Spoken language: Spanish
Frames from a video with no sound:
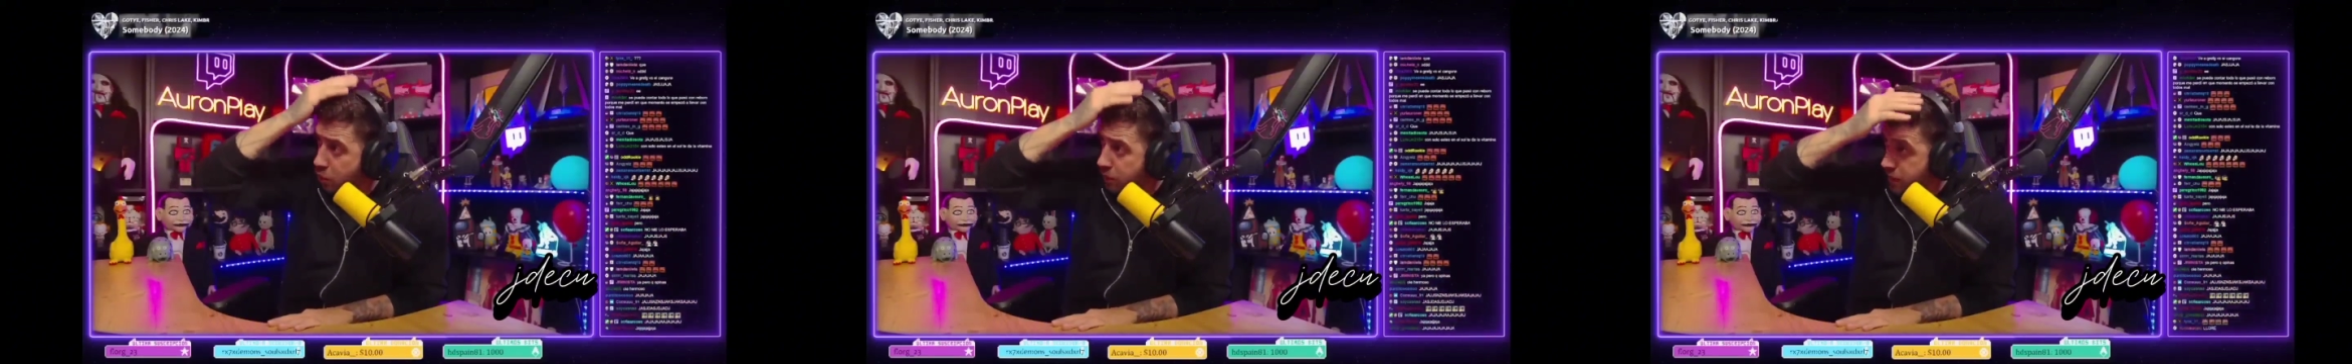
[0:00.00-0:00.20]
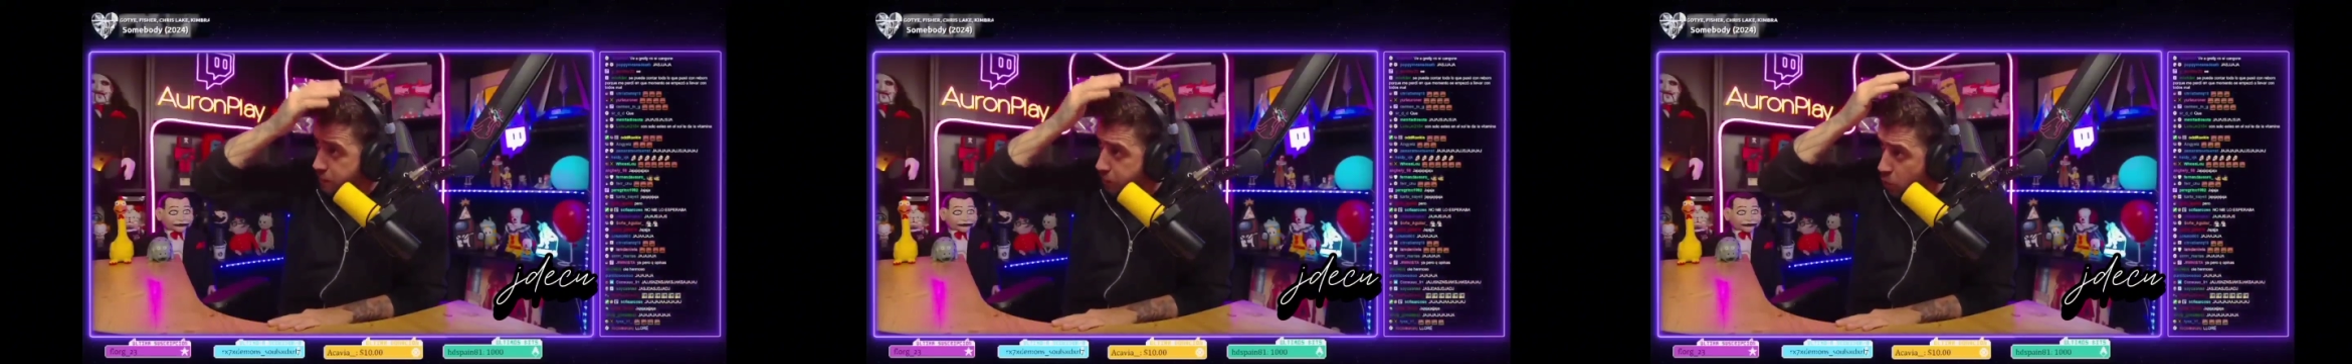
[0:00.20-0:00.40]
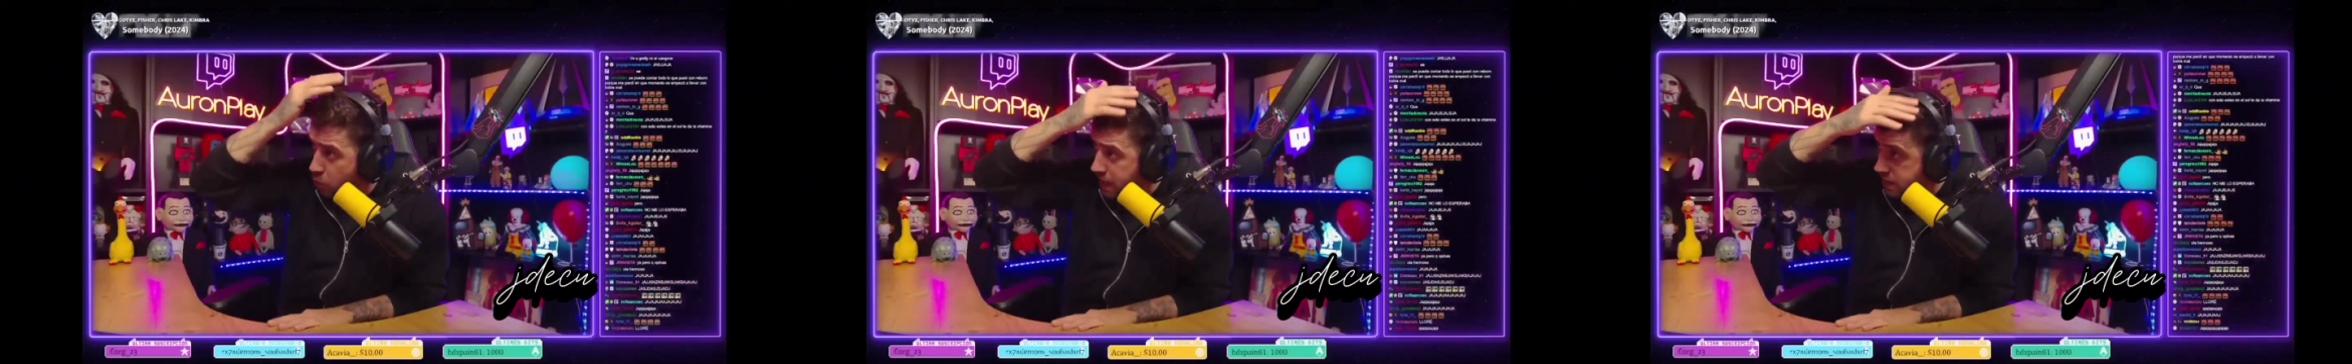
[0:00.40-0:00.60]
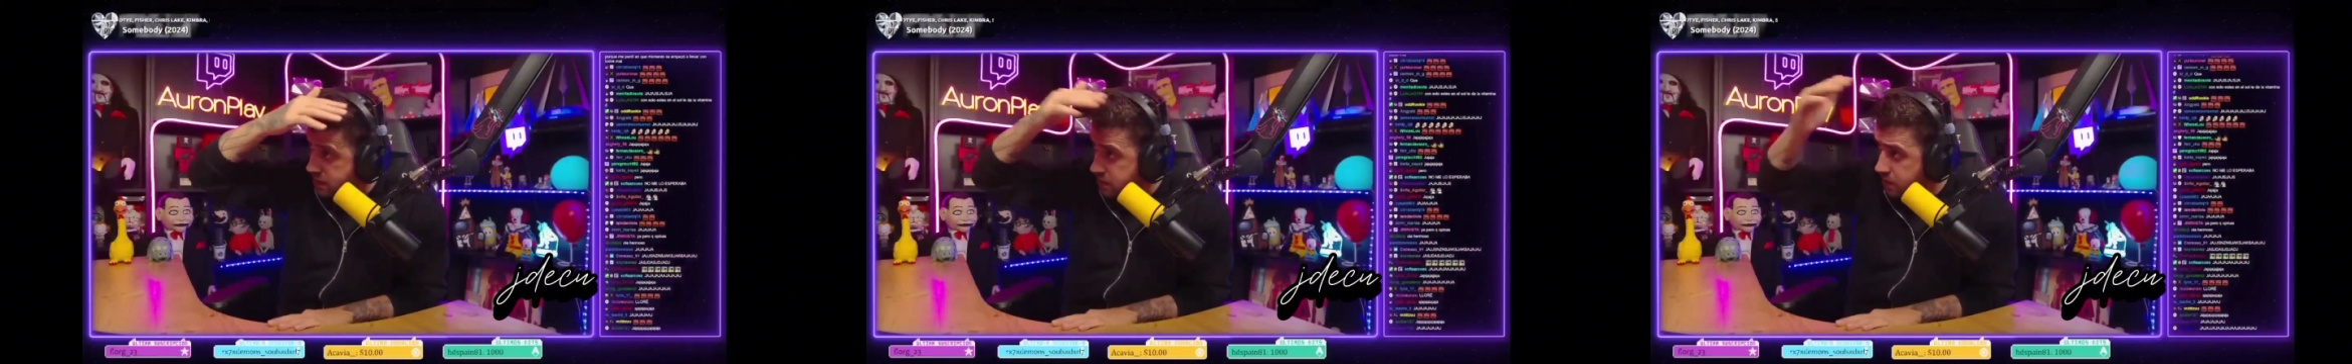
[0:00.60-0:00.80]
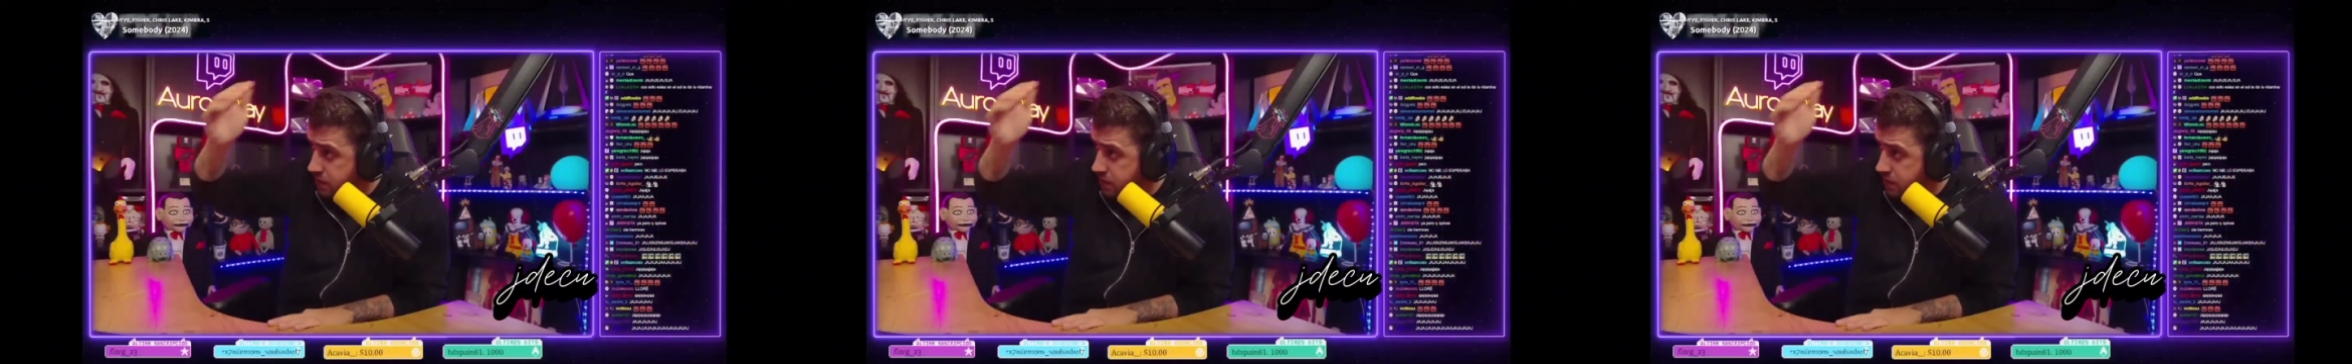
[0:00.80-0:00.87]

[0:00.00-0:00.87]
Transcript: de pollas.